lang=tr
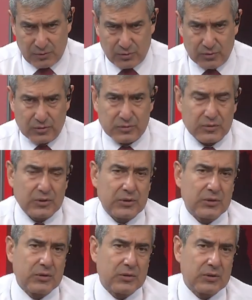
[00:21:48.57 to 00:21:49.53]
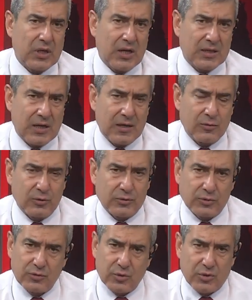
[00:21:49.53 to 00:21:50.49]
ediyor
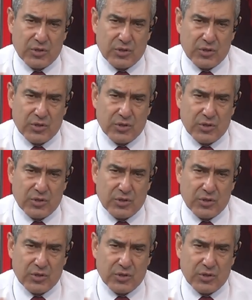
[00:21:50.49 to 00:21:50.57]
Gergerlioğlu'nun.